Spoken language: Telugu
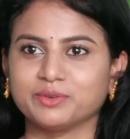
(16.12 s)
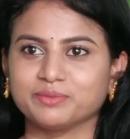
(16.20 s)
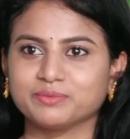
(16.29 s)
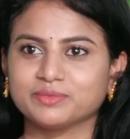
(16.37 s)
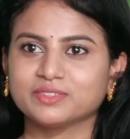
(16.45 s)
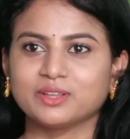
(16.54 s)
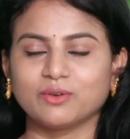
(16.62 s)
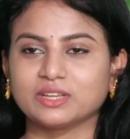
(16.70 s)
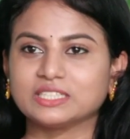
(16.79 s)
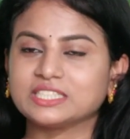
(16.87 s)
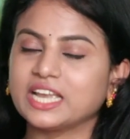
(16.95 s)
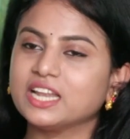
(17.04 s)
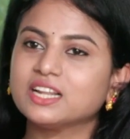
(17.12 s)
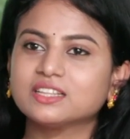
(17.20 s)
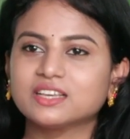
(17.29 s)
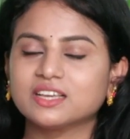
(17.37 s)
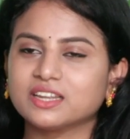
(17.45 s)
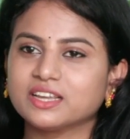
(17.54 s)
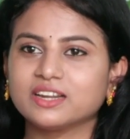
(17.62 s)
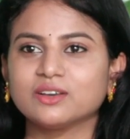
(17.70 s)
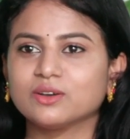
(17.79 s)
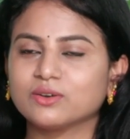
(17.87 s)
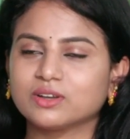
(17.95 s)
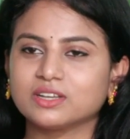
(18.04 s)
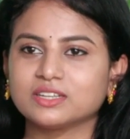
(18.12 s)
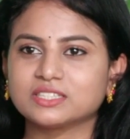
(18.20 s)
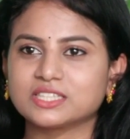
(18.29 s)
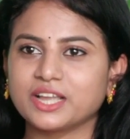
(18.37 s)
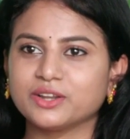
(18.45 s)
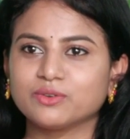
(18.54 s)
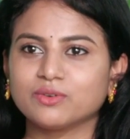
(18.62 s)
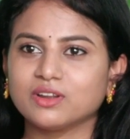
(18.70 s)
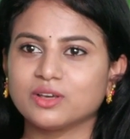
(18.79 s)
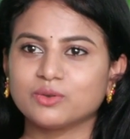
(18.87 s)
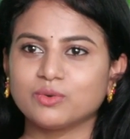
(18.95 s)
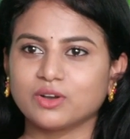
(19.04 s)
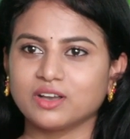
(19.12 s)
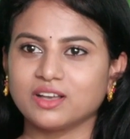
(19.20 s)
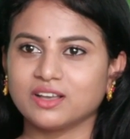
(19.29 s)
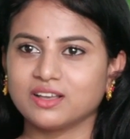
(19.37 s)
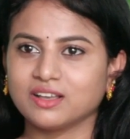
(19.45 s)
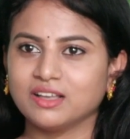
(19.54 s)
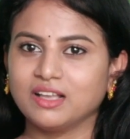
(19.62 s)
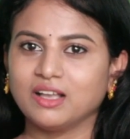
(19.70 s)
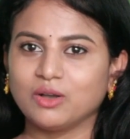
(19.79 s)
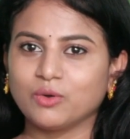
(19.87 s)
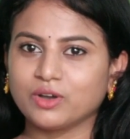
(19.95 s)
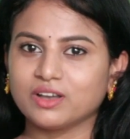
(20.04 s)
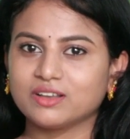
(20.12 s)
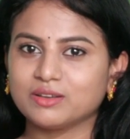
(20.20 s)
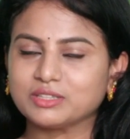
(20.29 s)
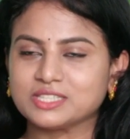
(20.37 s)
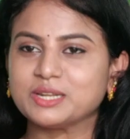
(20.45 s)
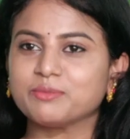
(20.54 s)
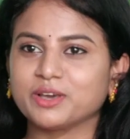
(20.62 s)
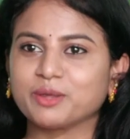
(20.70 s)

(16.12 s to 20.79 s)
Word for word: మీరు ఓకే జయలలిత గారు ఇక్కడ ఒక సైట్ కొన్నారు ఒక ఒక సినిమా